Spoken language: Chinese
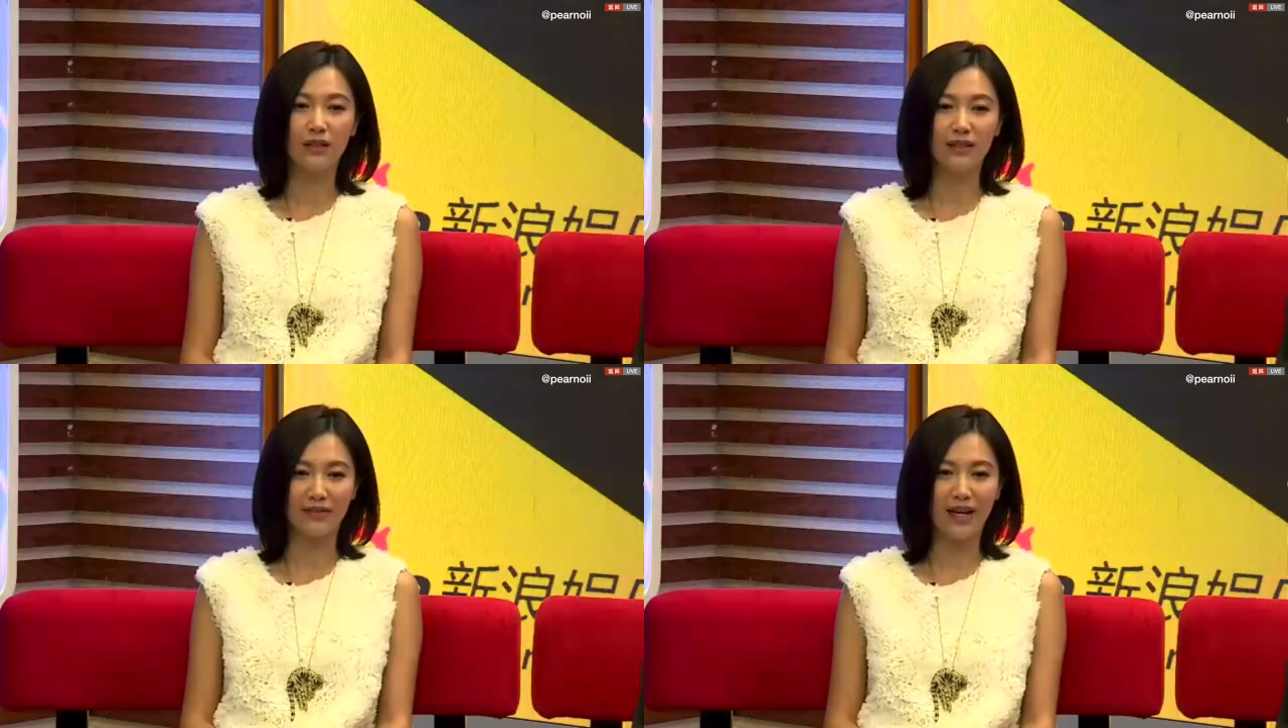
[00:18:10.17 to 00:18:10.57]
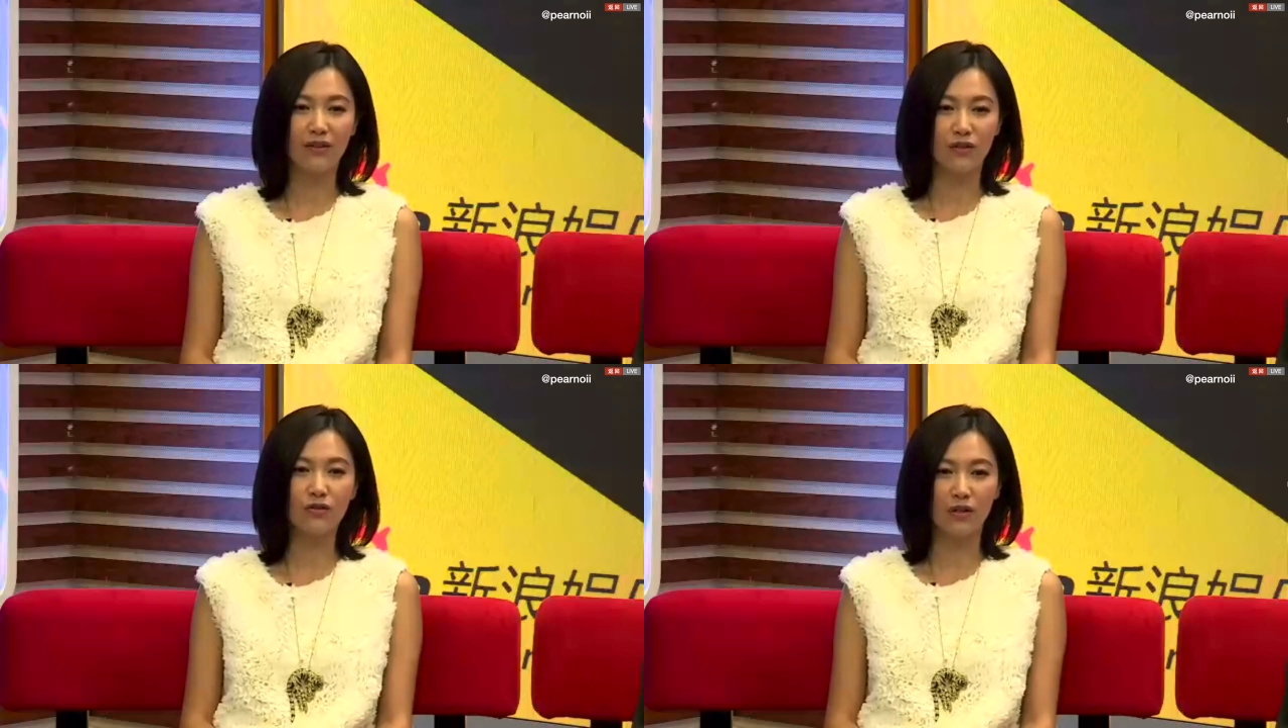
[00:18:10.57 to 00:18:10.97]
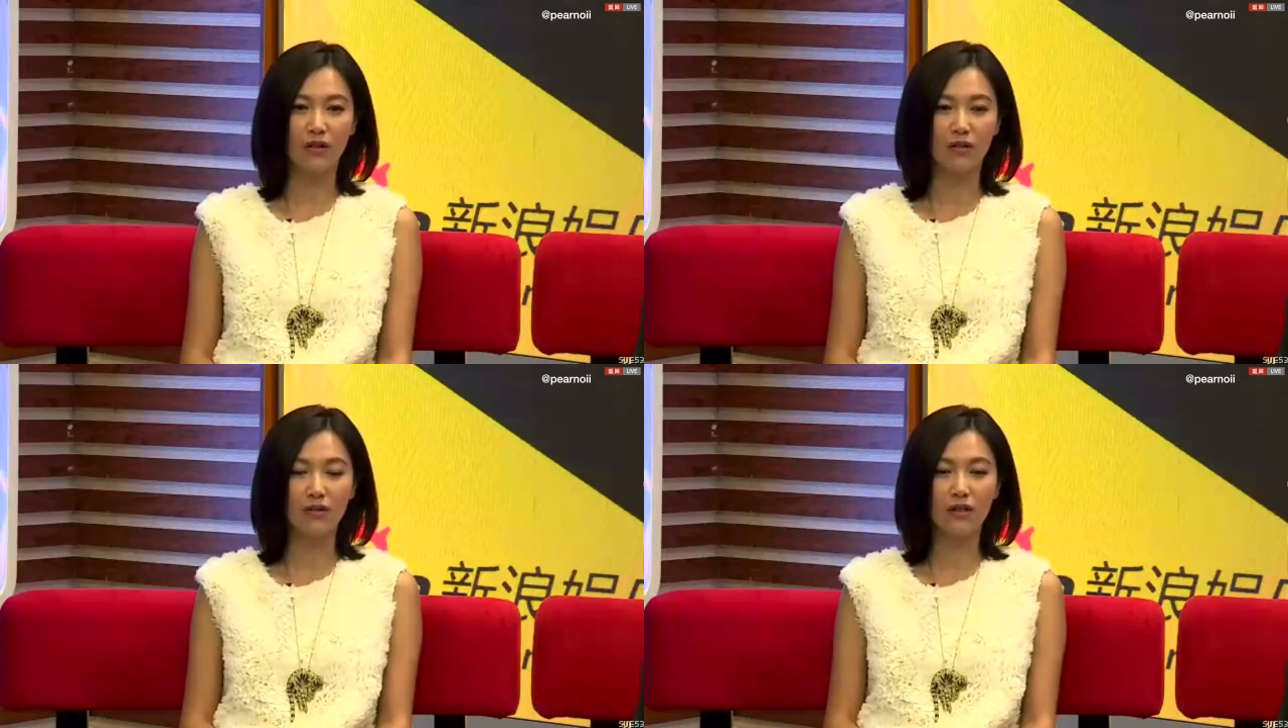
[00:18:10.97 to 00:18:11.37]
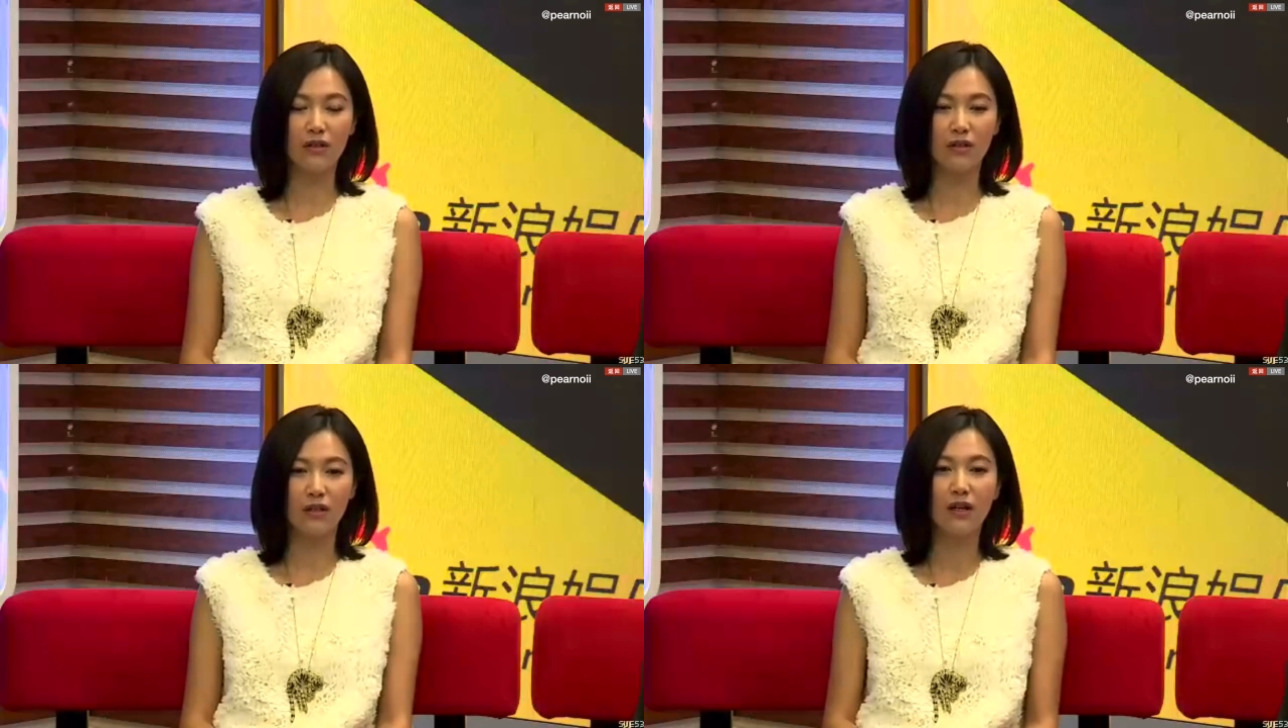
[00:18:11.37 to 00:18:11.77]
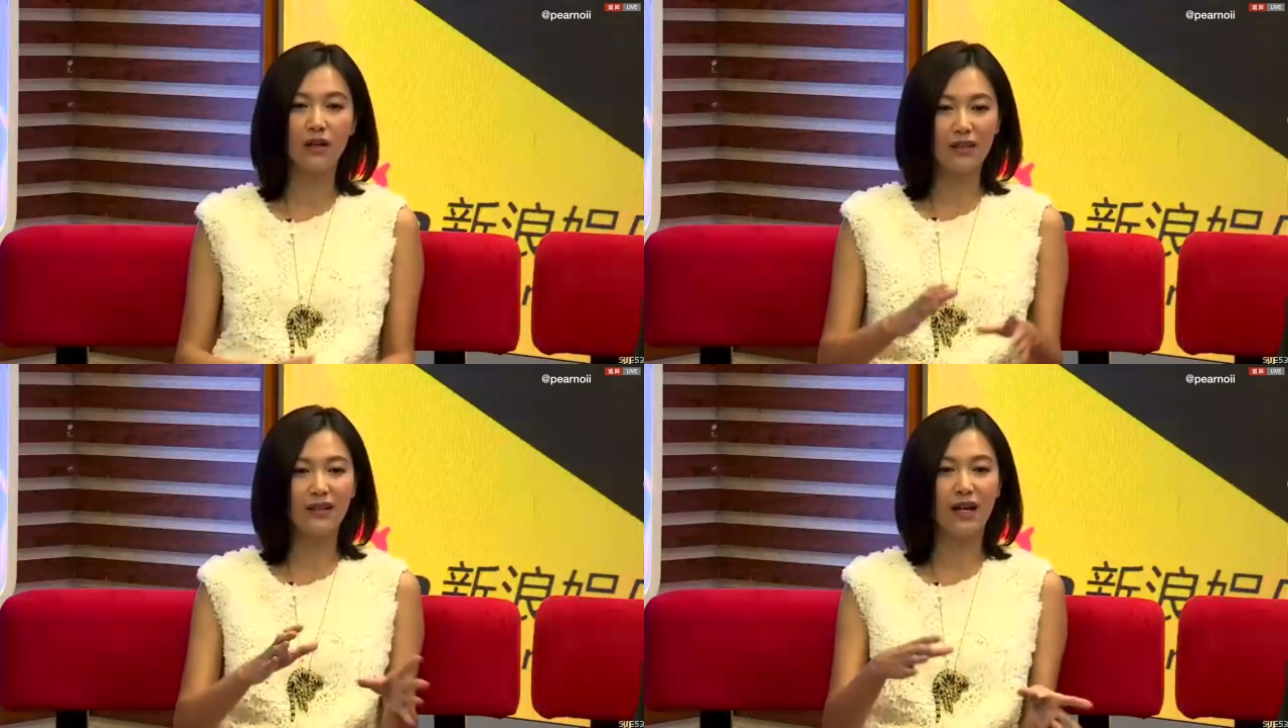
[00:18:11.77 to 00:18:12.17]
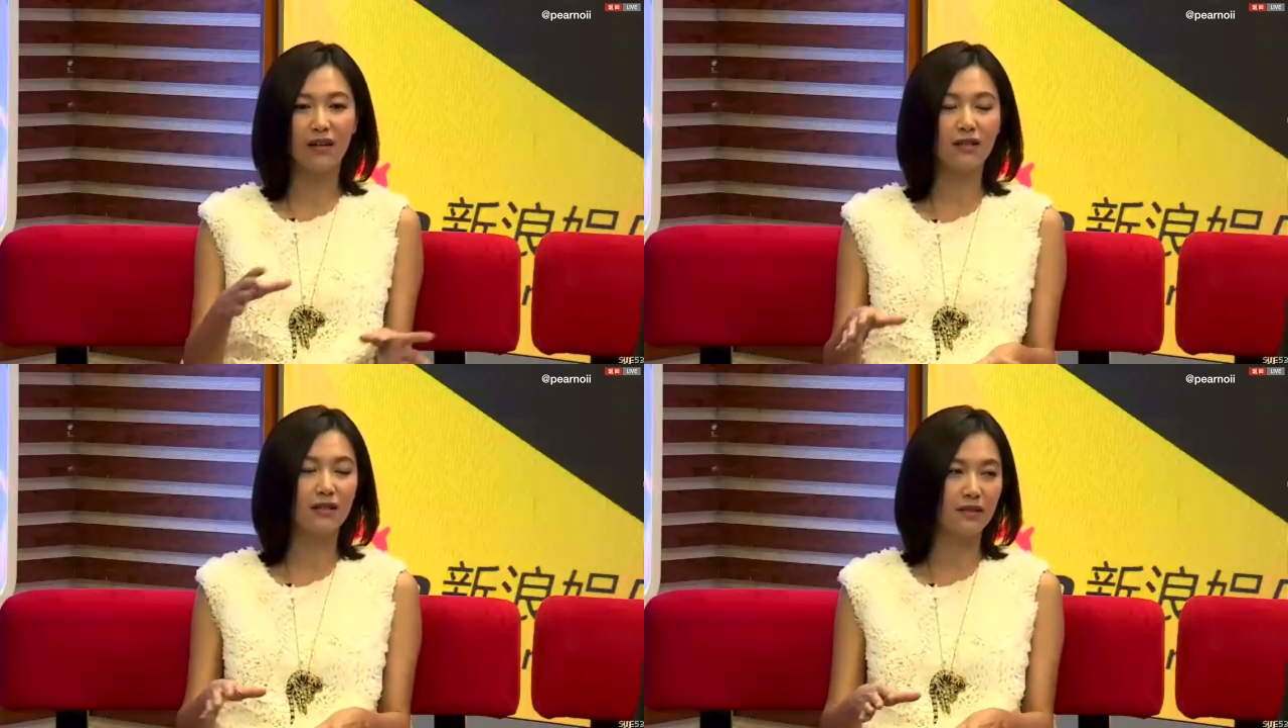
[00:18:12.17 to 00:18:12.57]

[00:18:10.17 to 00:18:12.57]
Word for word: 挺难的时候，尤其是一两个